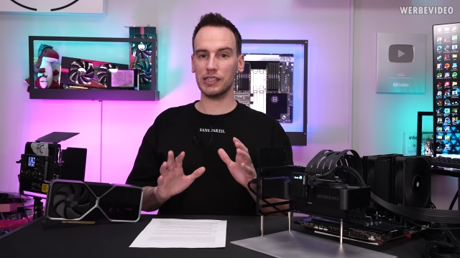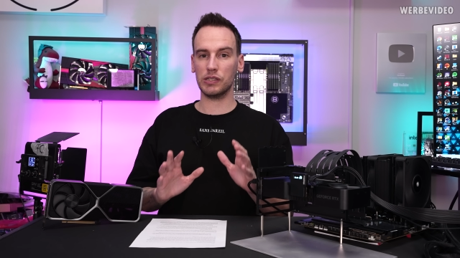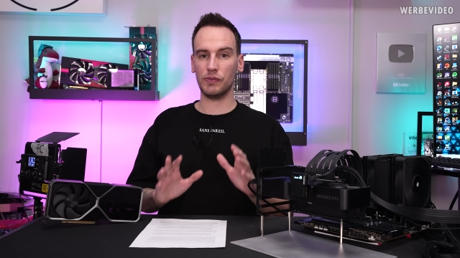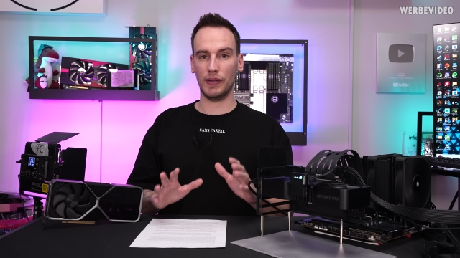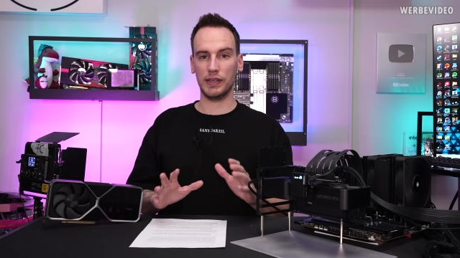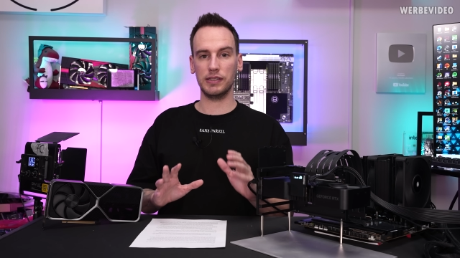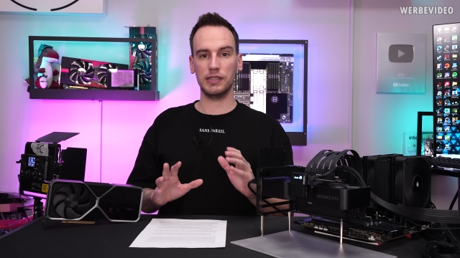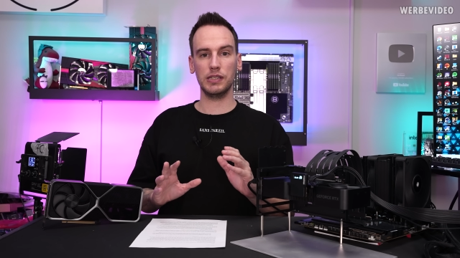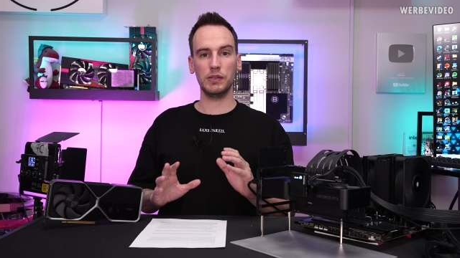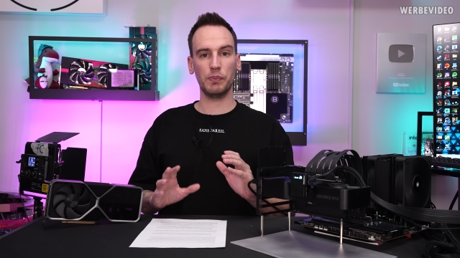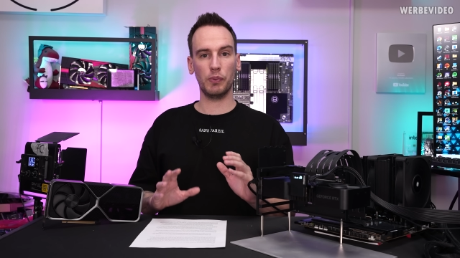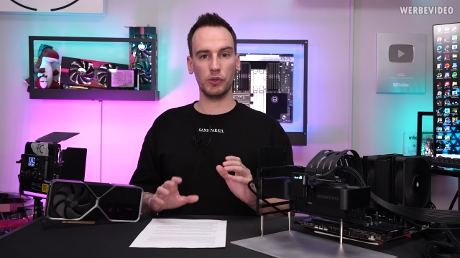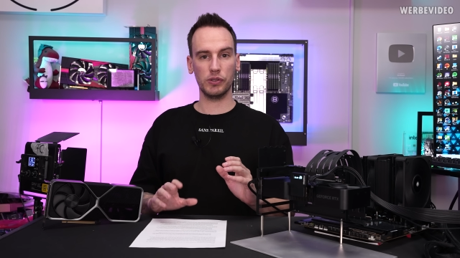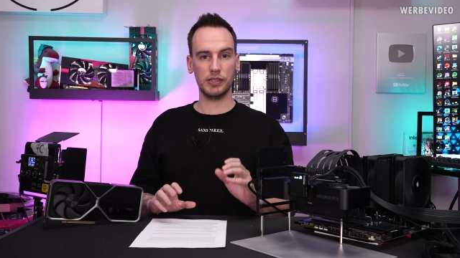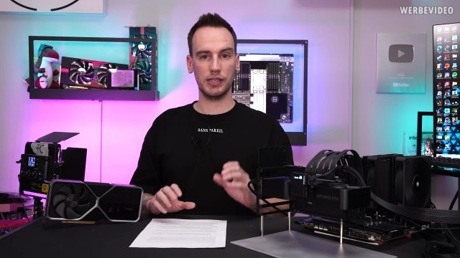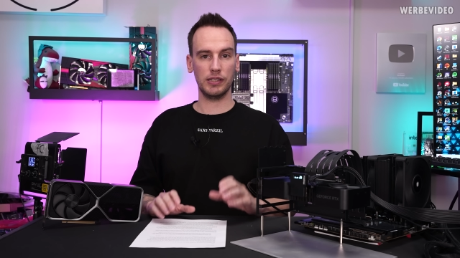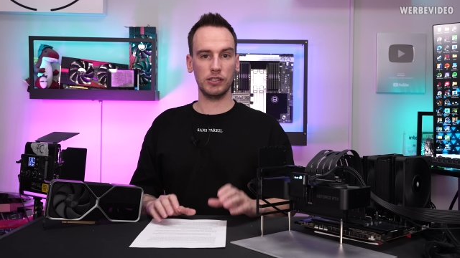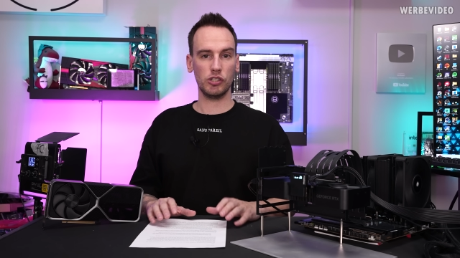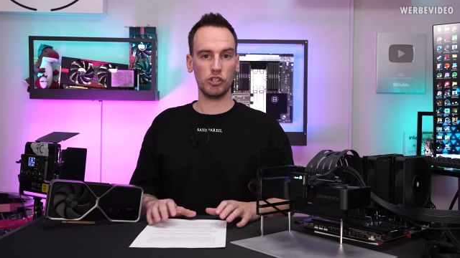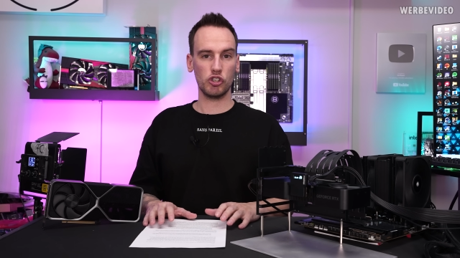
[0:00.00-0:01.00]

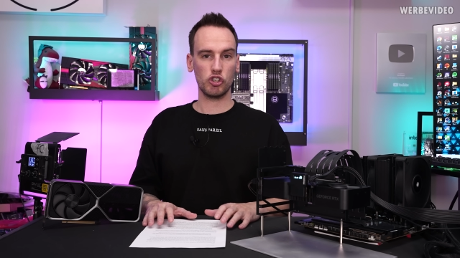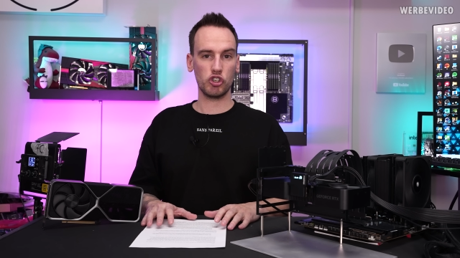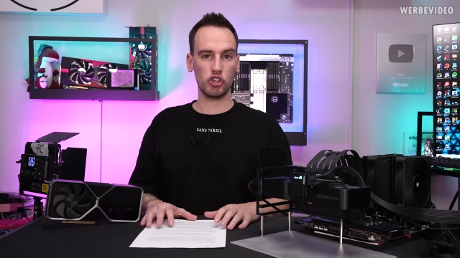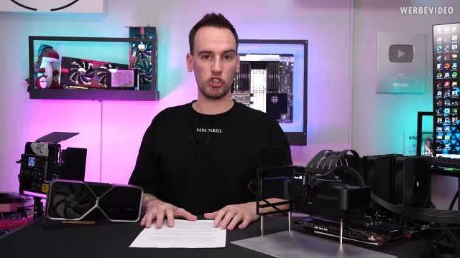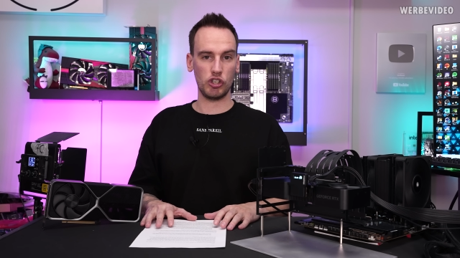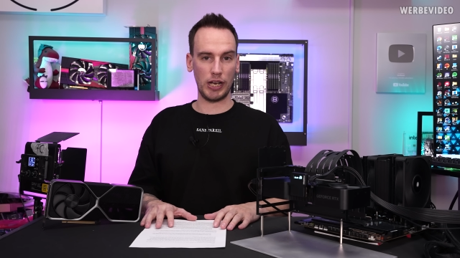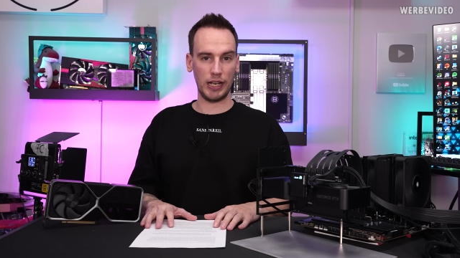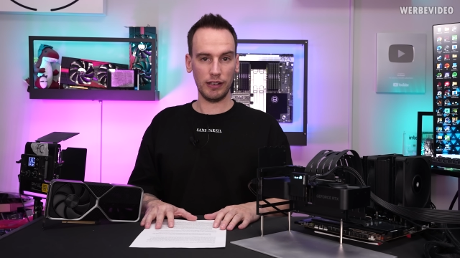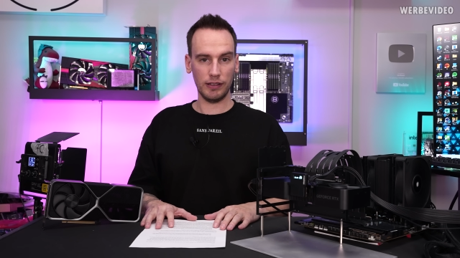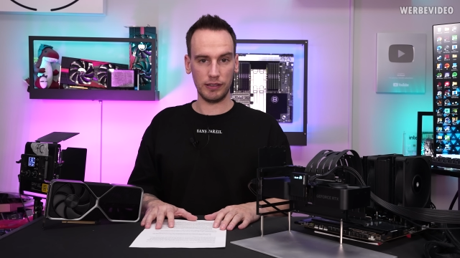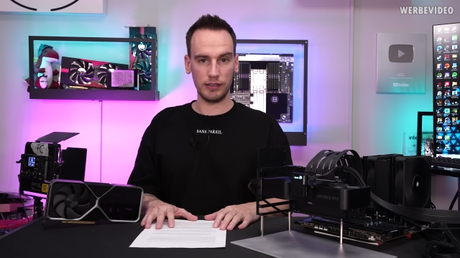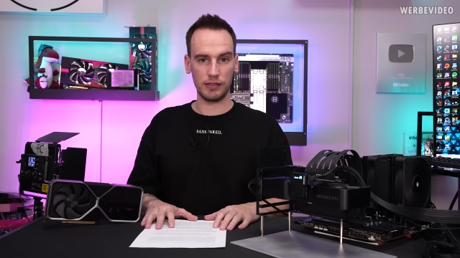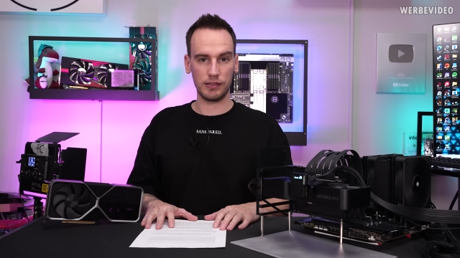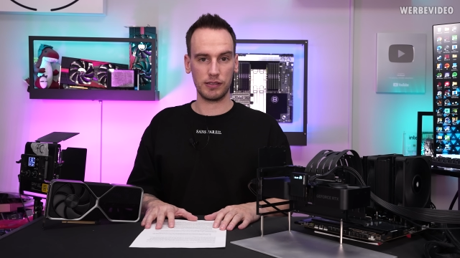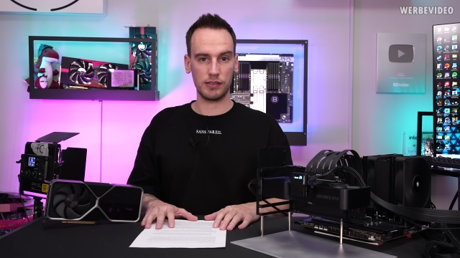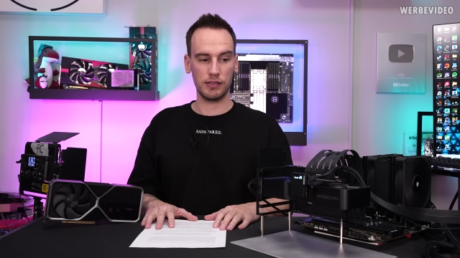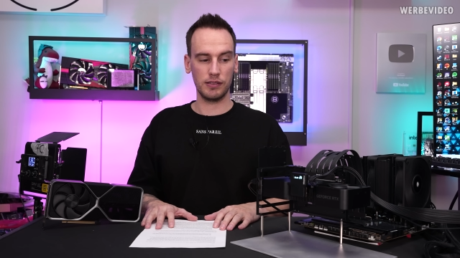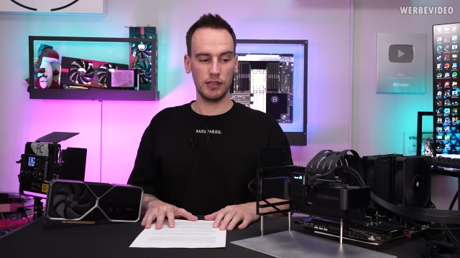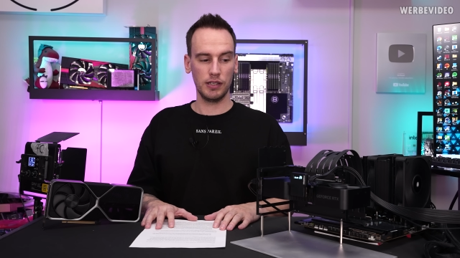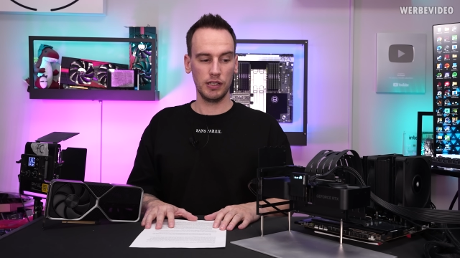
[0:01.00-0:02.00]
20% schneller
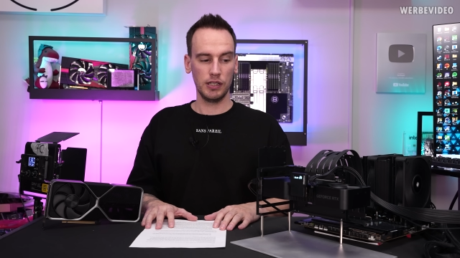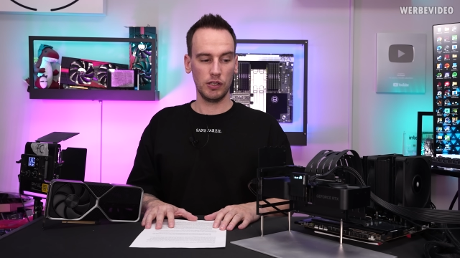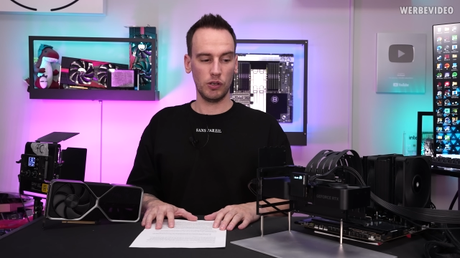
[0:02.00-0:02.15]
ist.